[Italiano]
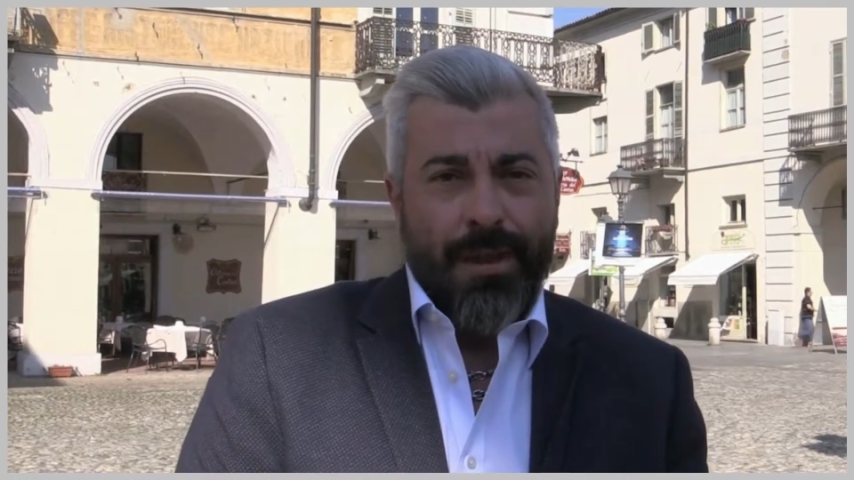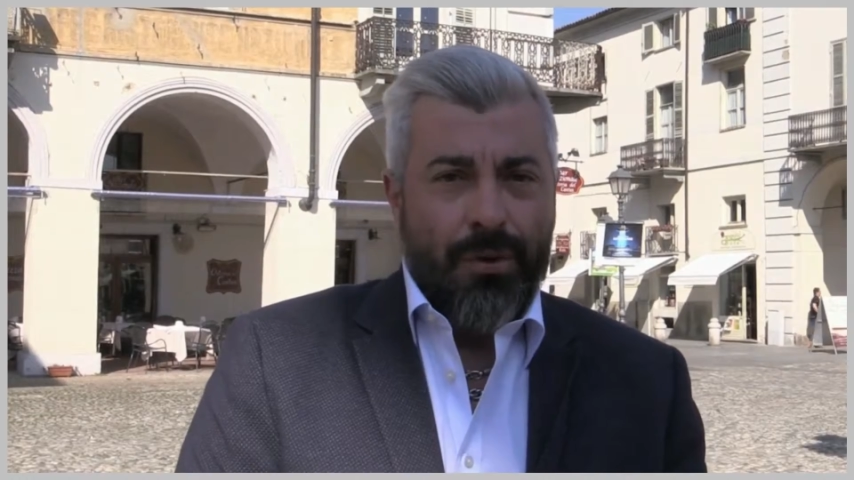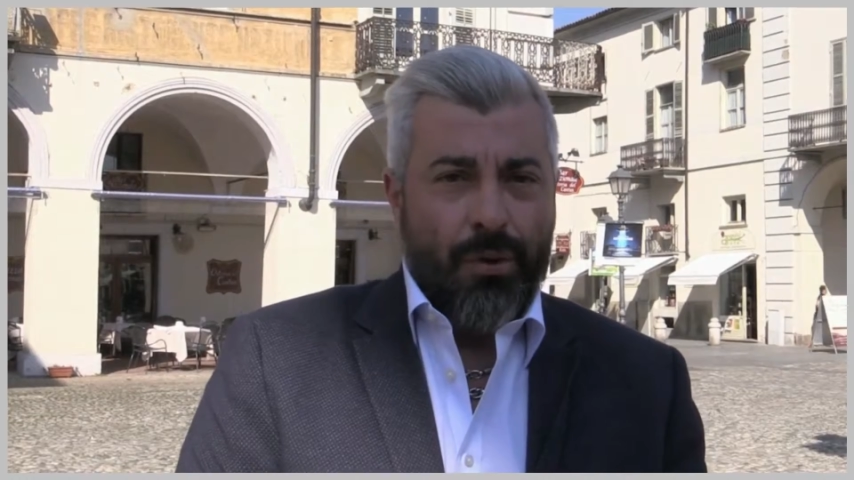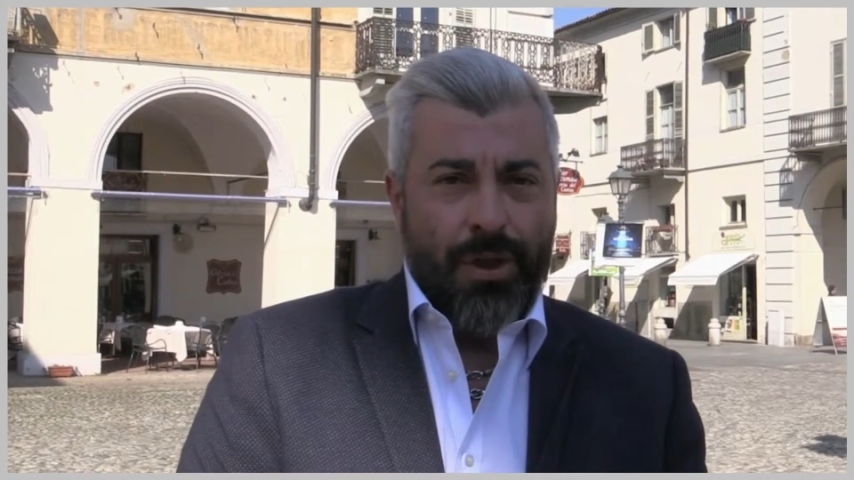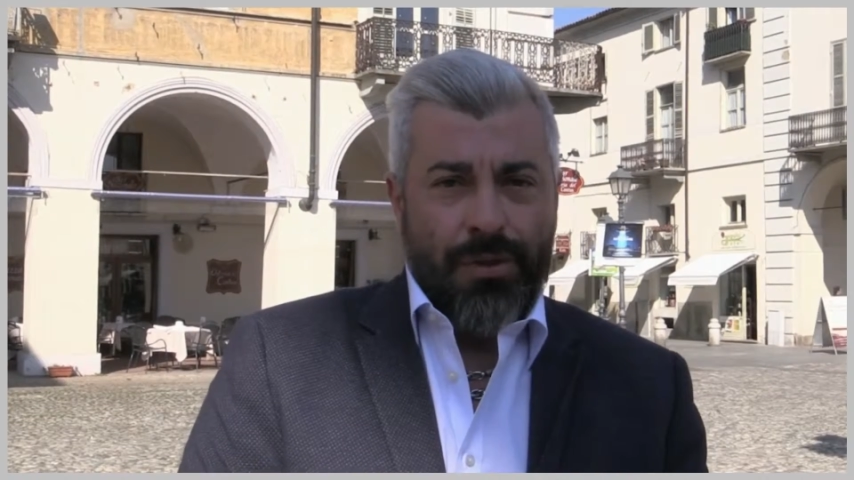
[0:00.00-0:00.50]

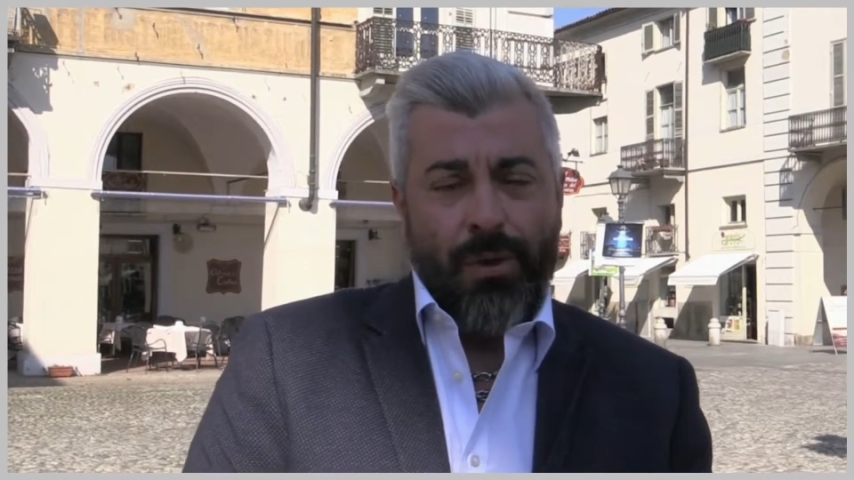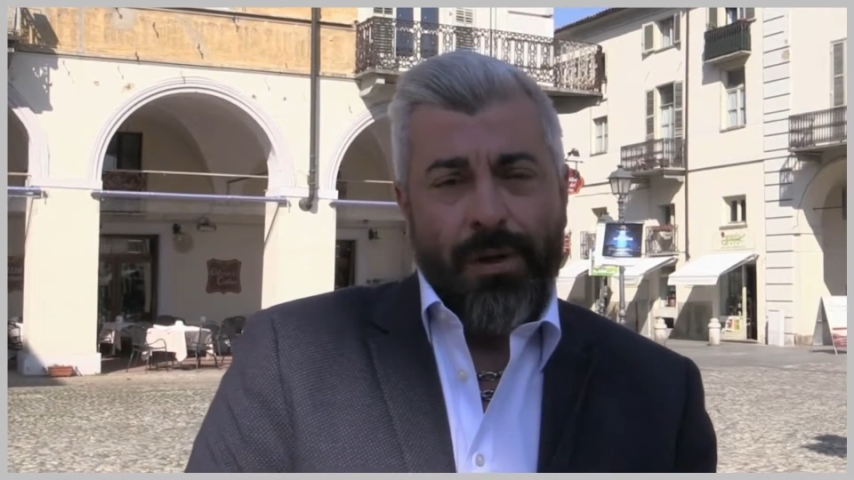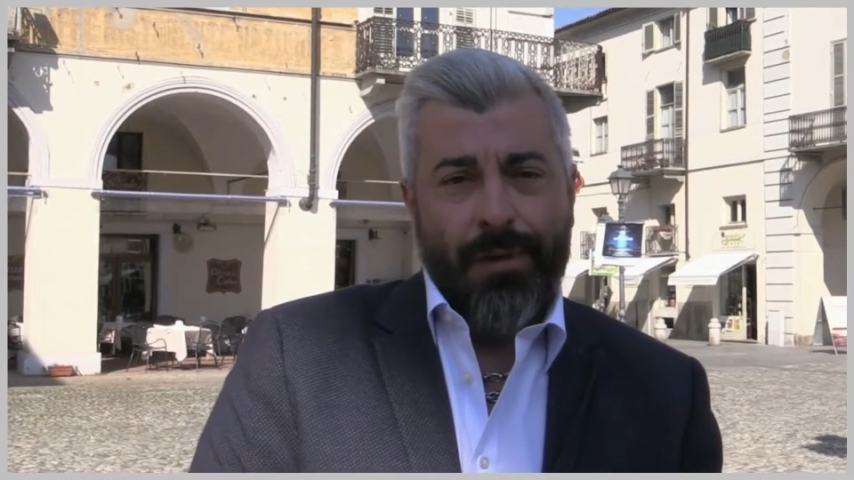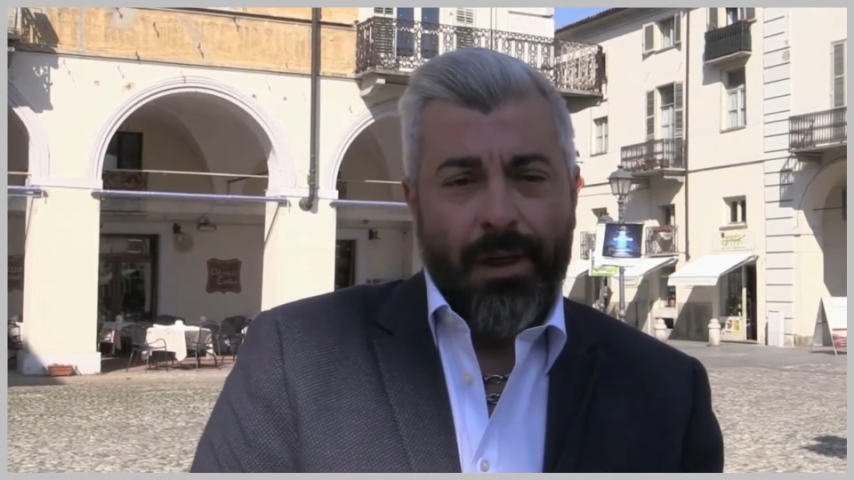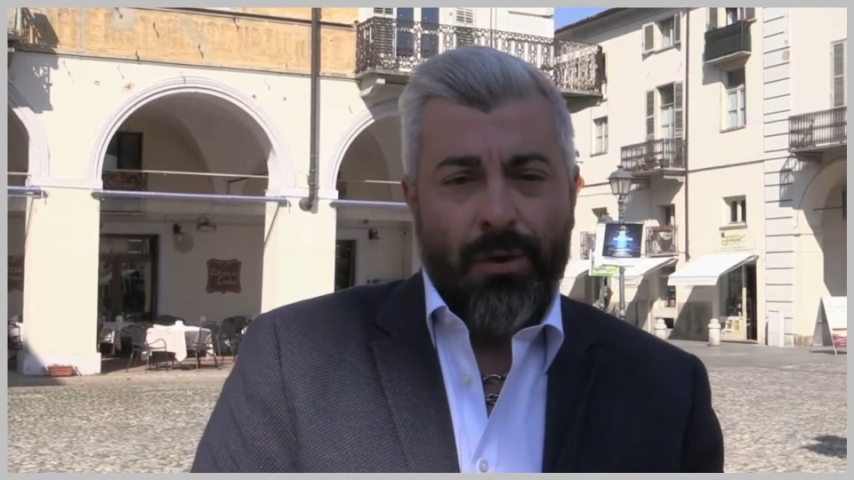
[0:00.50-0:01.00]

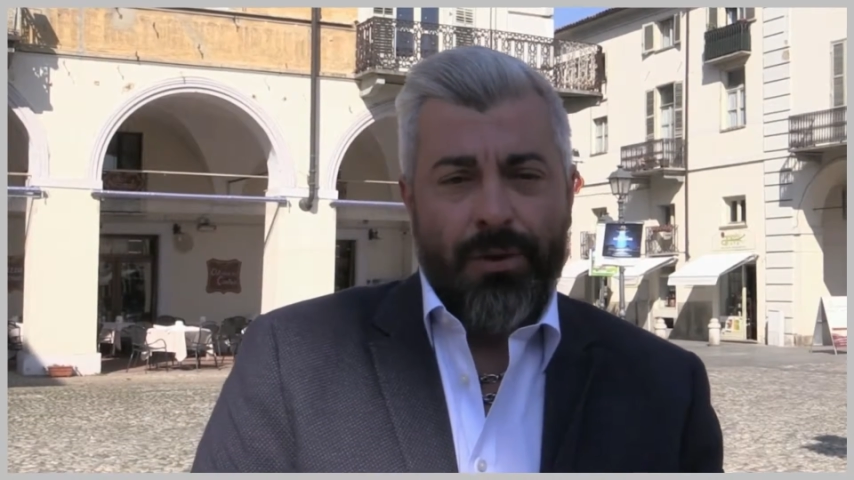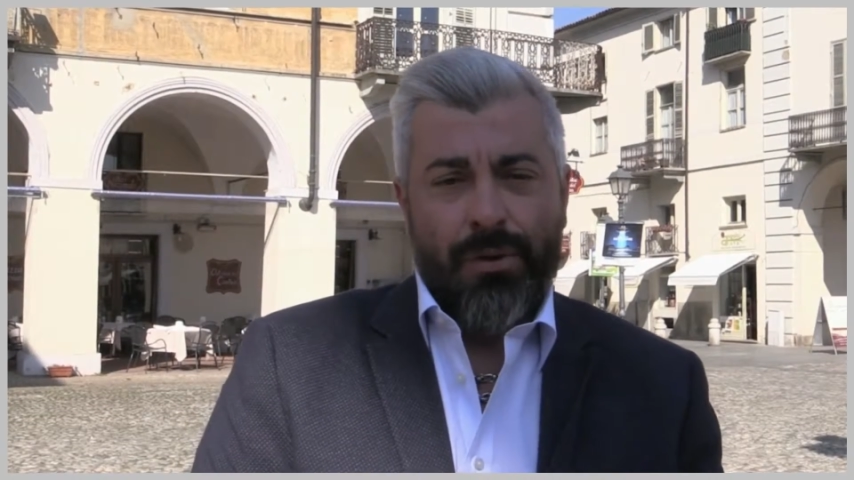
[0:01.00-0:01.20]
all'associazione Filos,